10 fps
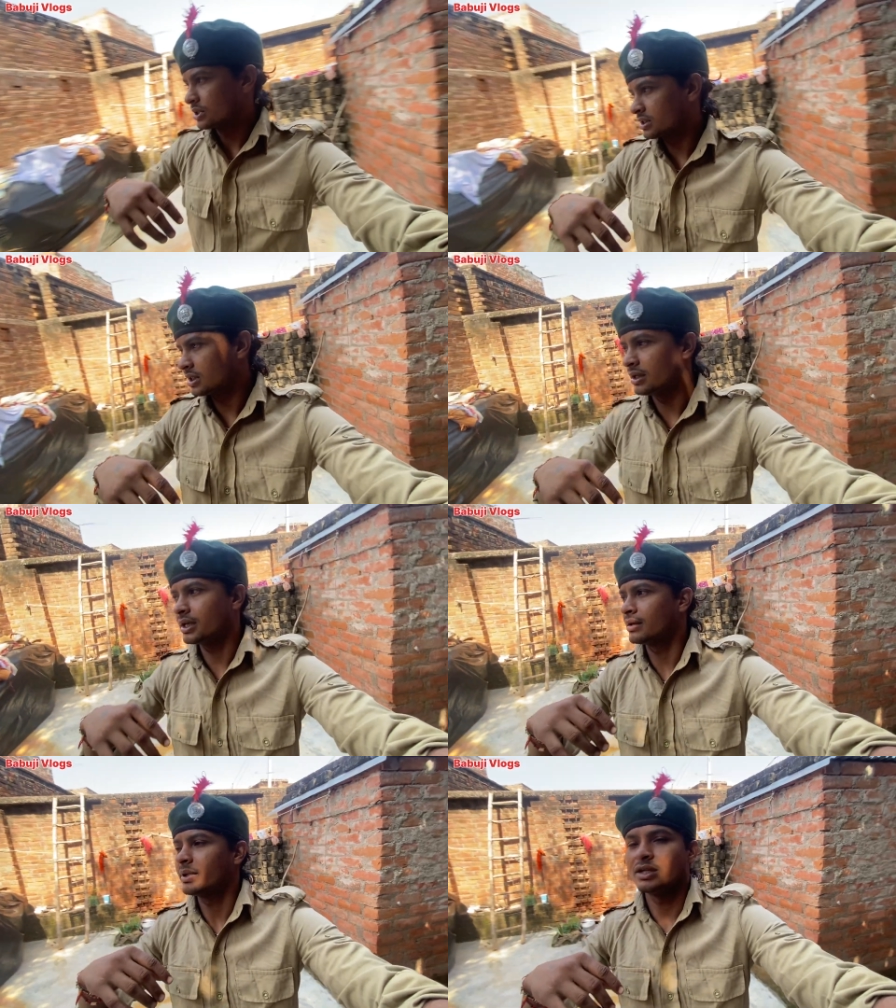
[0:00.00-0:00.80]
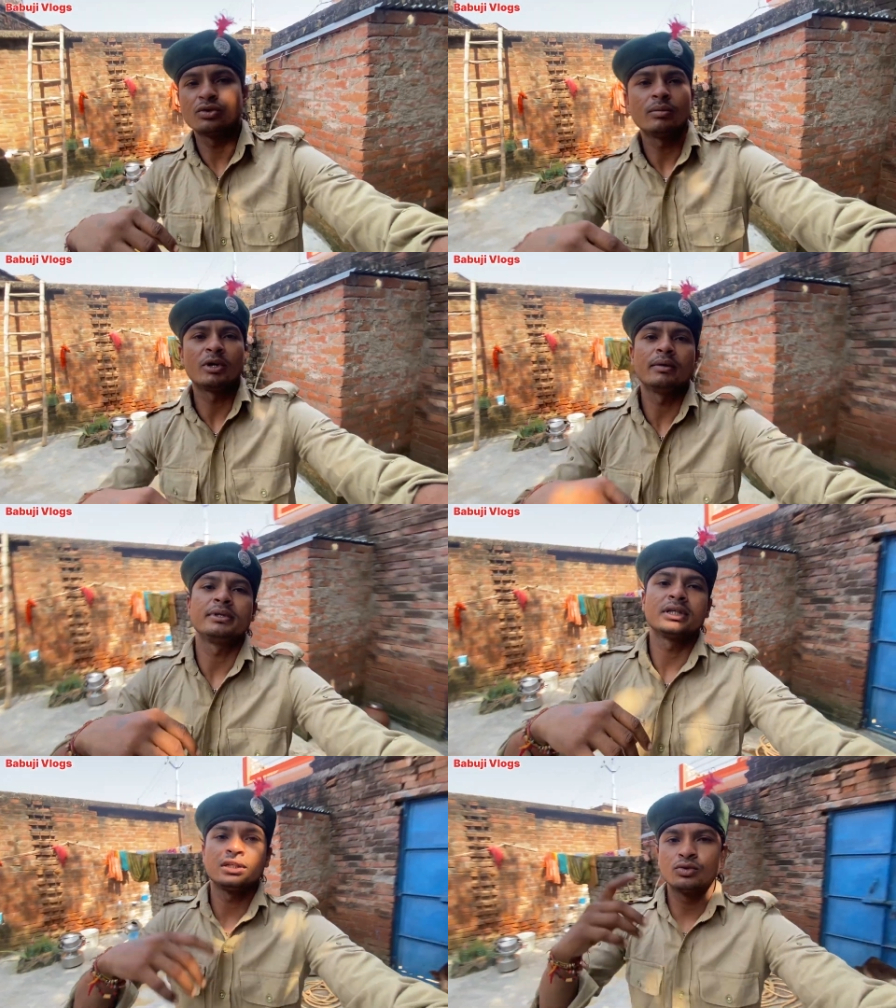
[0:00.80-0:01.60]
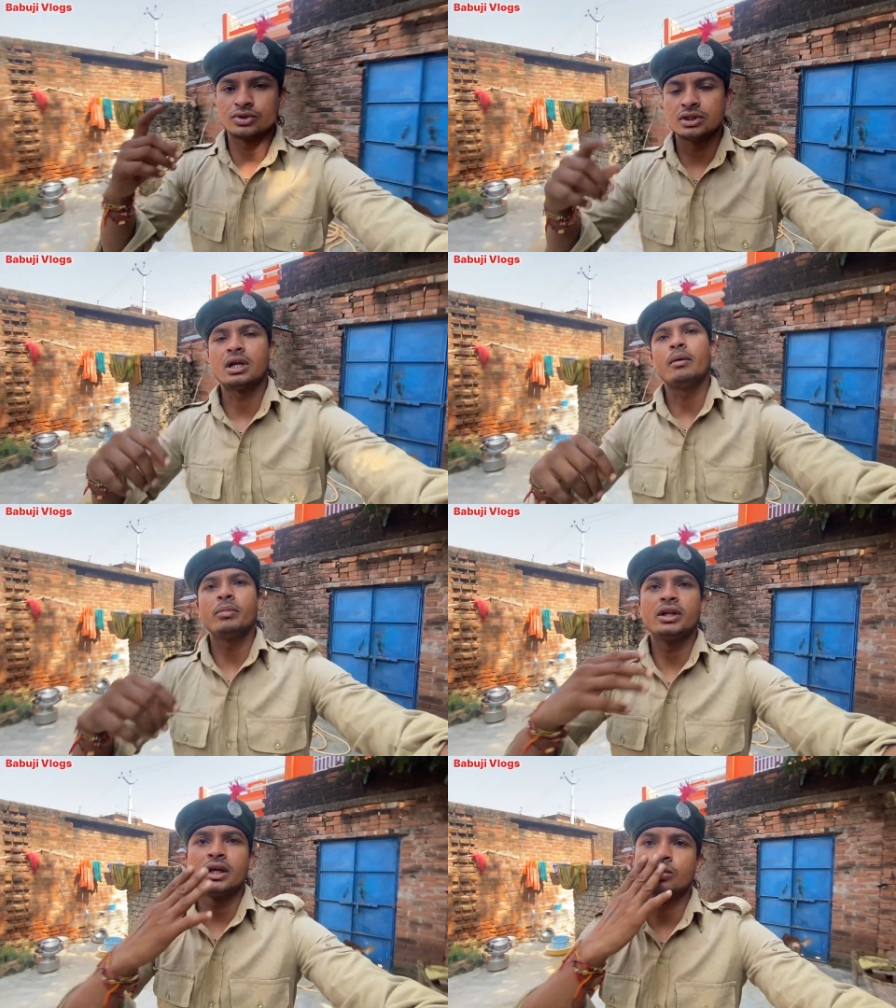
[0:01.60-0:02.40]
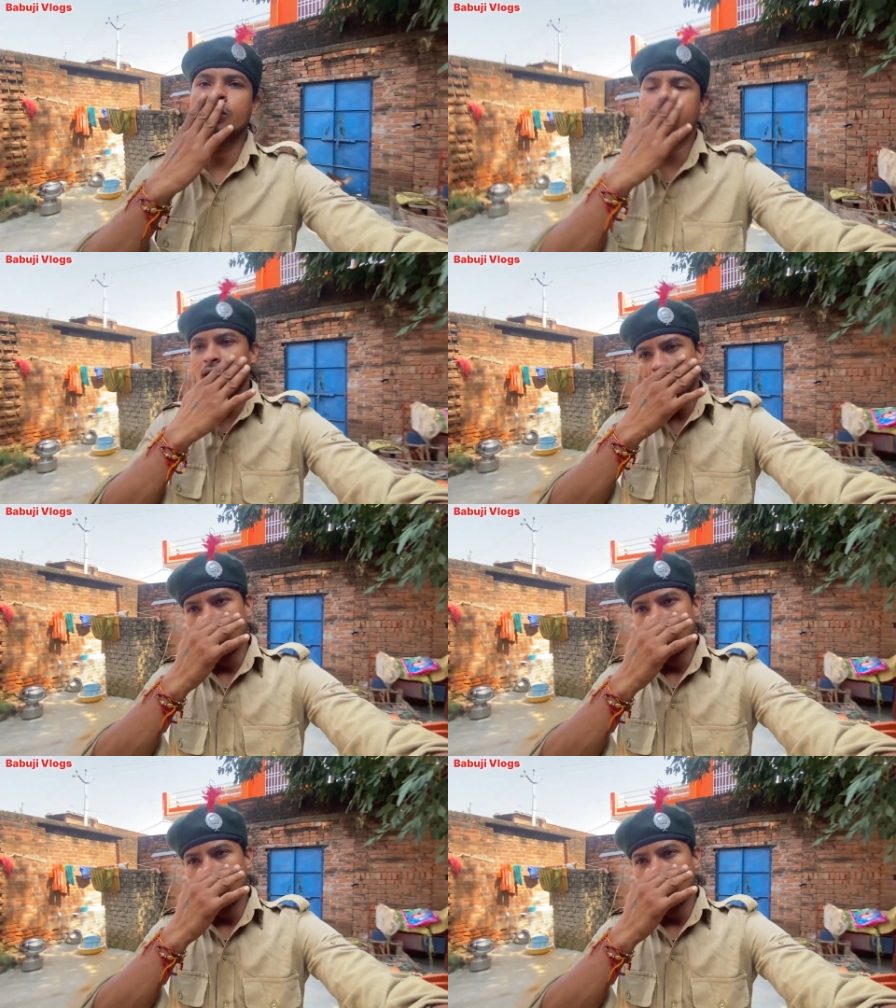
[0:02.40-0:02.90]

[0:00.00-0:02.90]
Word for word: सकते थे लेकिन हमारे जो है बड़े भैया की उसी टाइम पर डेथ हो गई थी